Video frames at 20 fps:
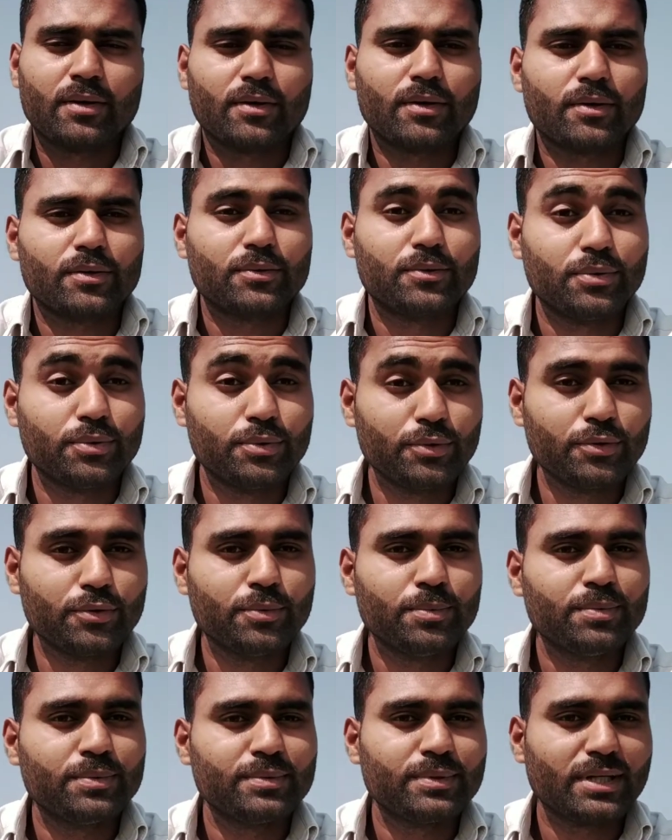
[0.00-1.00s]
और
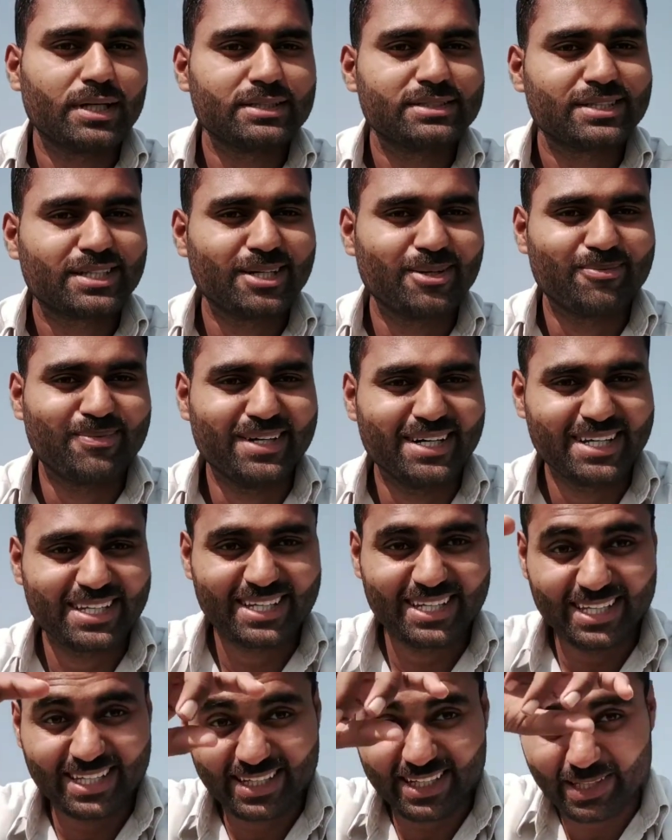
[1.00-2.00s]
धूप आज कमाल
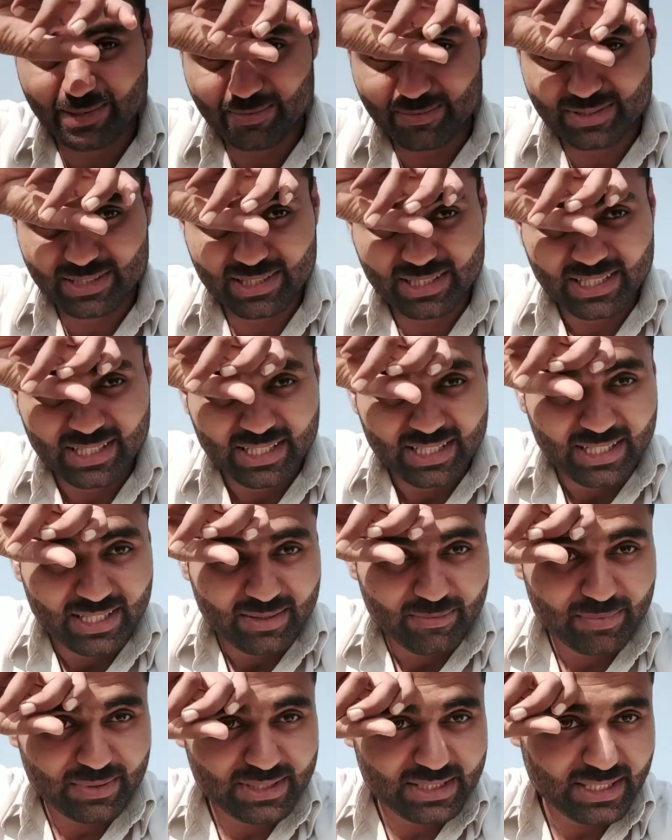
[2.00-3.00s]
की लगी है मुझे
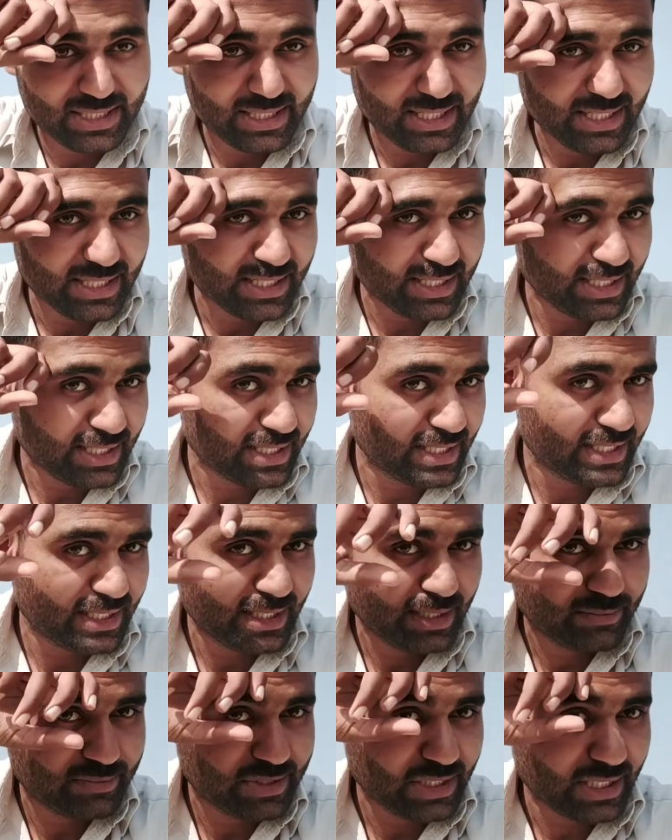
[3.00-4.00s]
पसीना हल्का हल्का ना
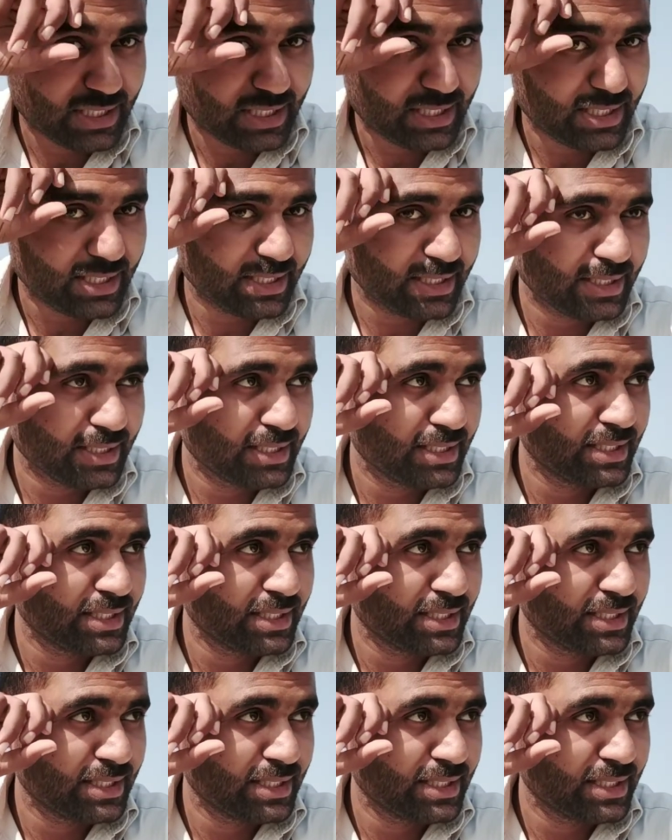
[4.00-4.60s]
आप चेक करें